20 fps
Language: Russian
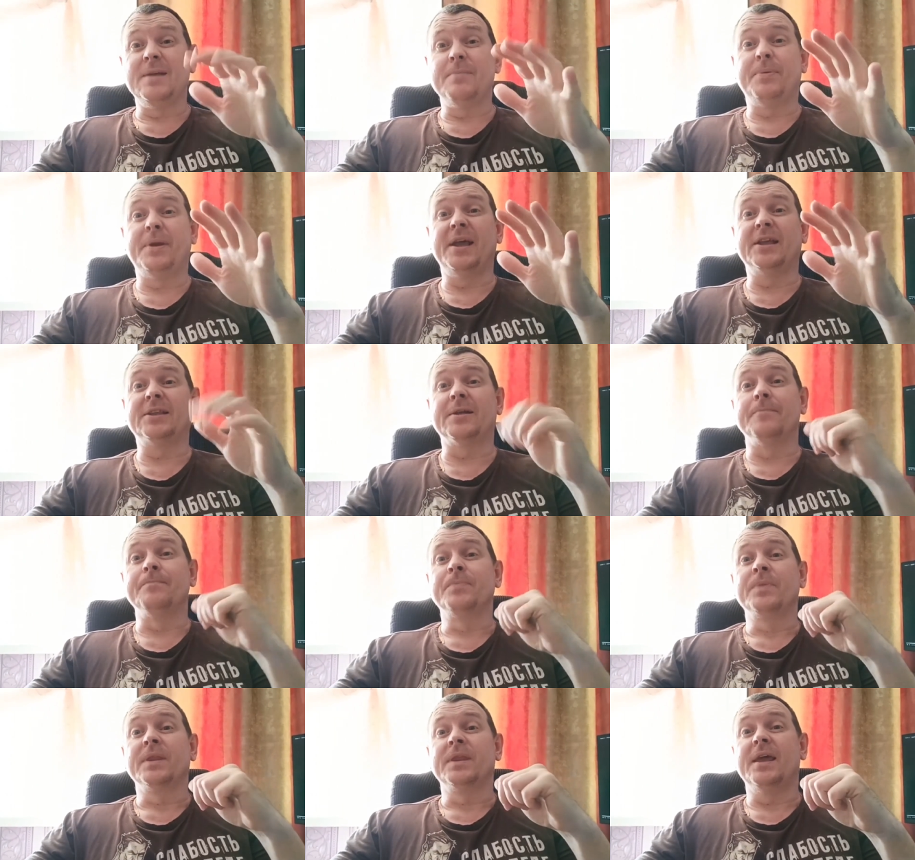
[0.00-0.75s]
И при
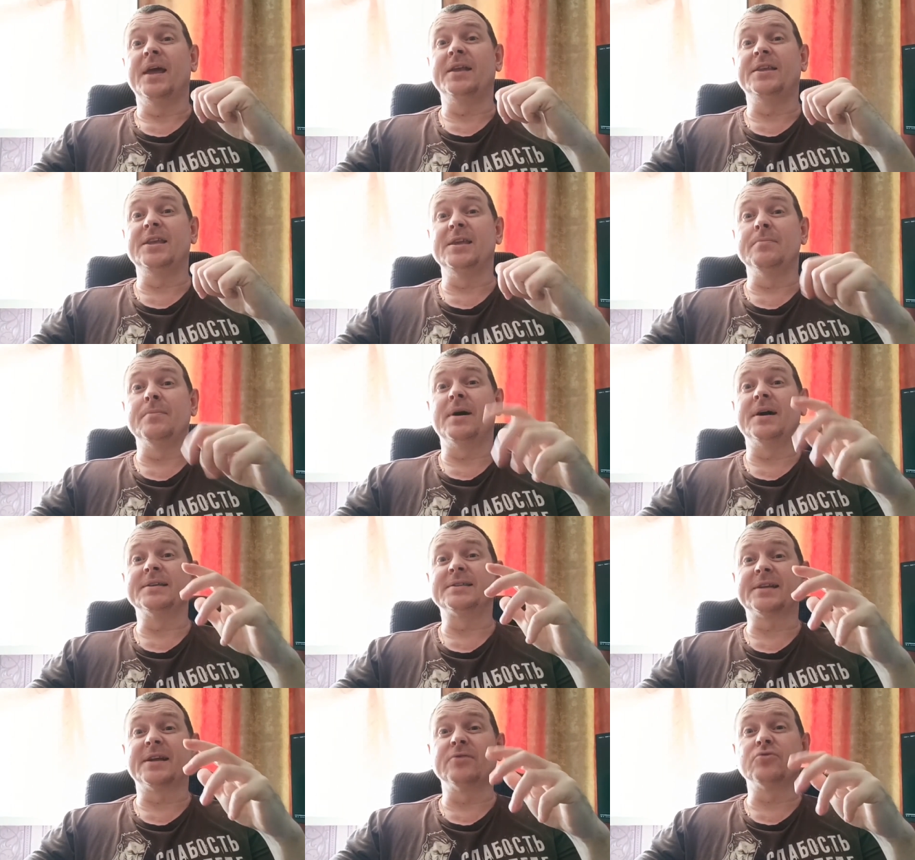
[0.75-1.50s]
этом не одним,
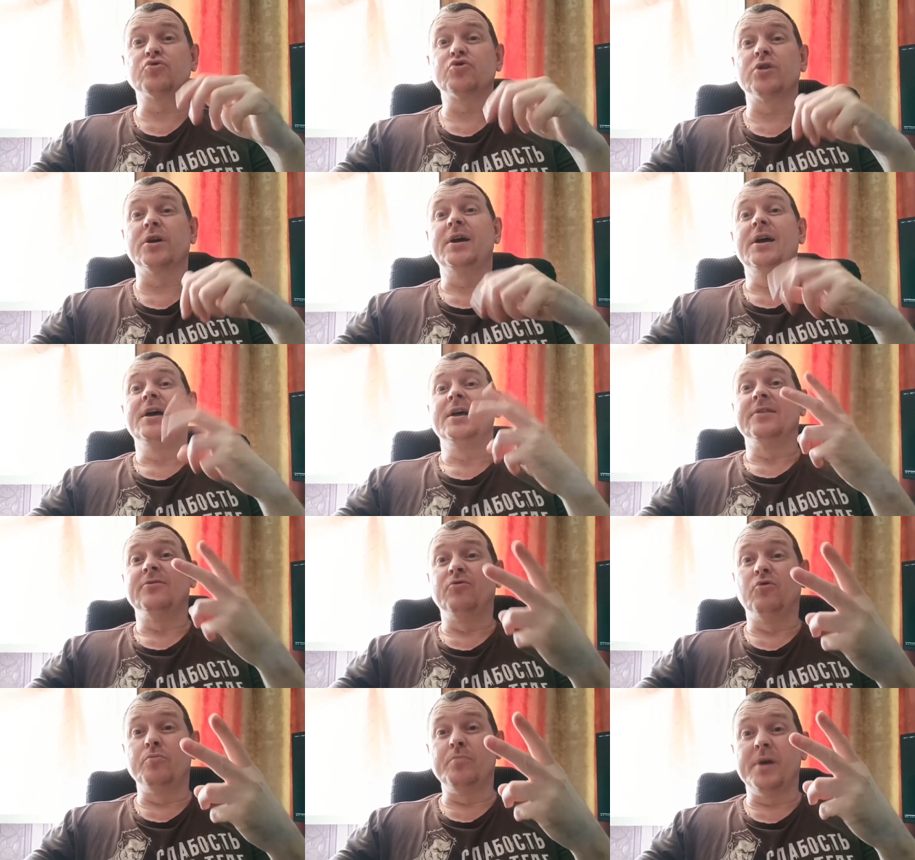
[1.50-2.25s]
а сразу же
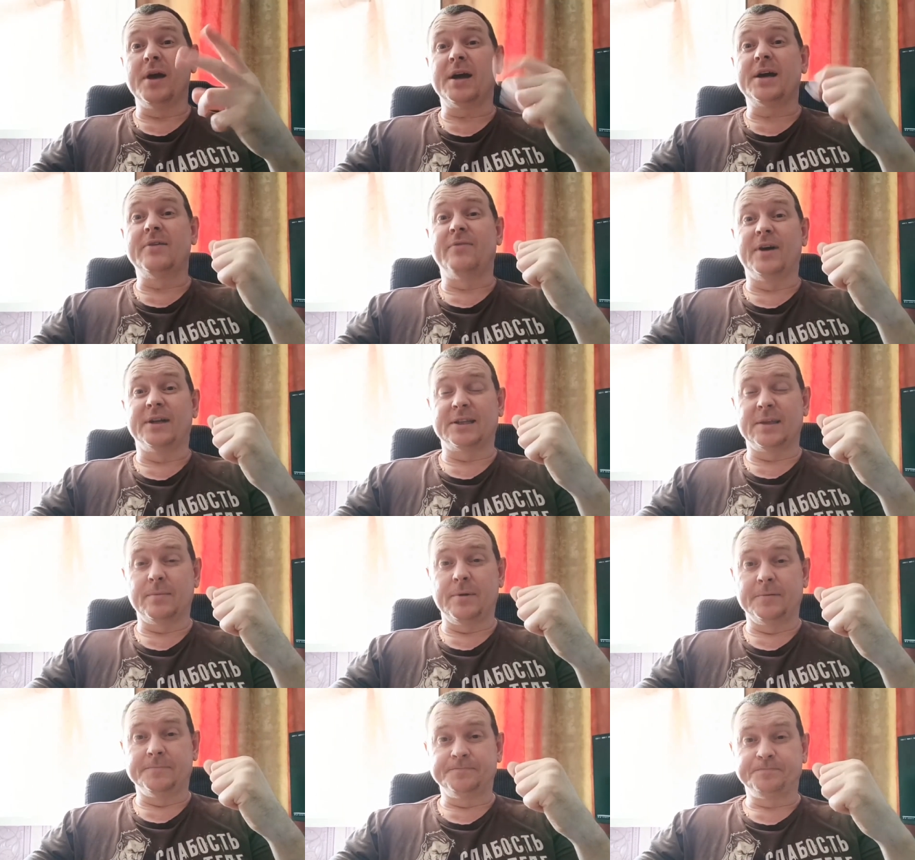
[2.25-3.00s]
двумя
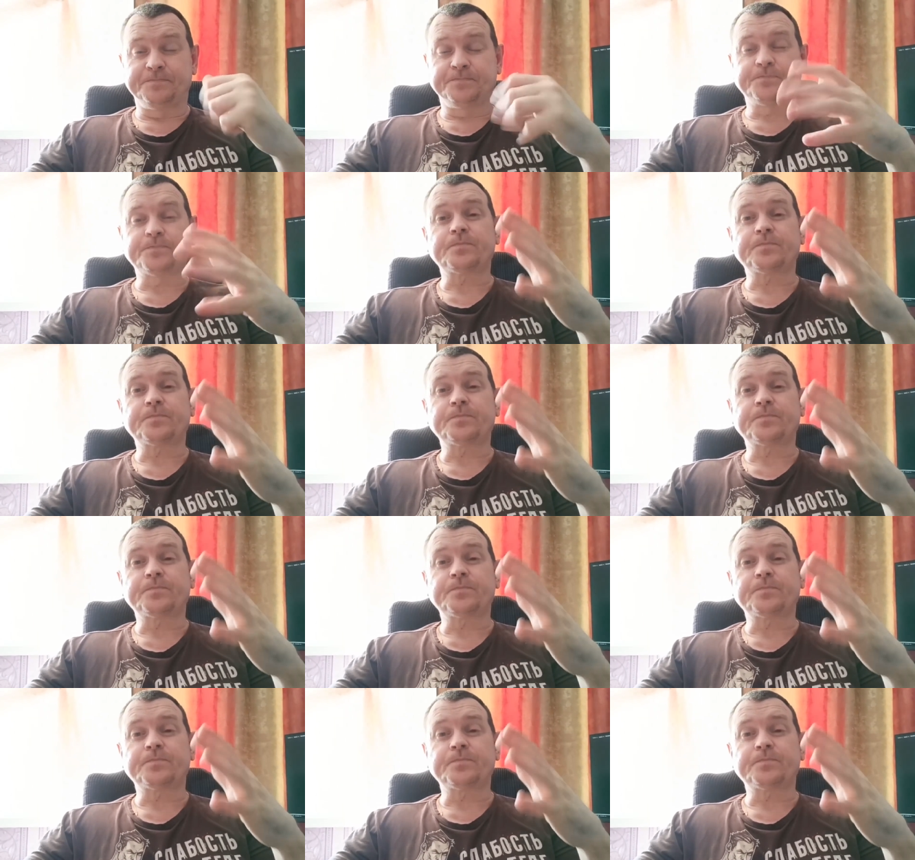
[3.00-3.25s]
хватами.